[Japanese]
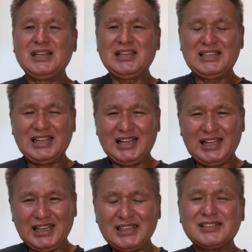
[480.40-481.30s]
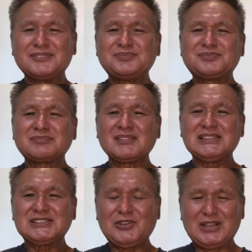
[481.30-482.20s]
やはり
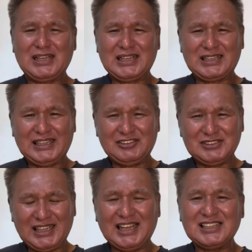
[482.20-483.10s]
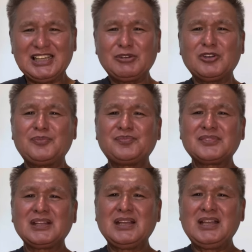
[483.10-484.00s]
創価学会の中でも
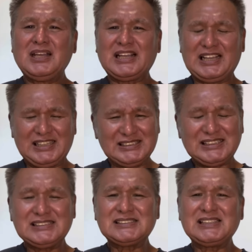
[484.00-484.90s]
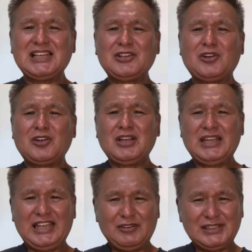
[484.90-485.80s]
毛田先生の
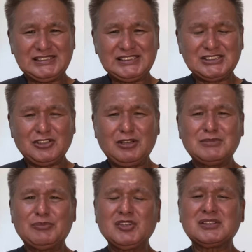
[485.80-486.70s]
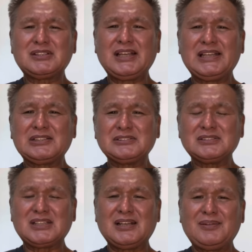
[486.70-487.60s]
平和思想を守っていく
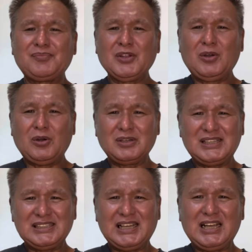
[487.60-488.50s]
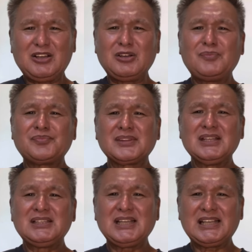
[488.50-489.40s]
んだ沖縄を
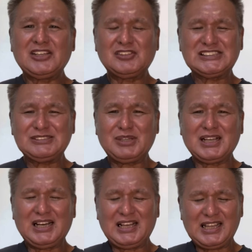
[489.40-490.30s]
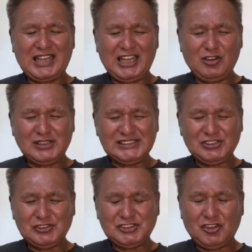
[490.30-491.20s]
悲劇の島から平和
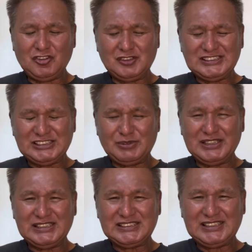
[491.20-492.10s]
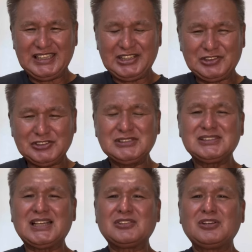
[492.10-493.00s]
象徴の島にしていくんだと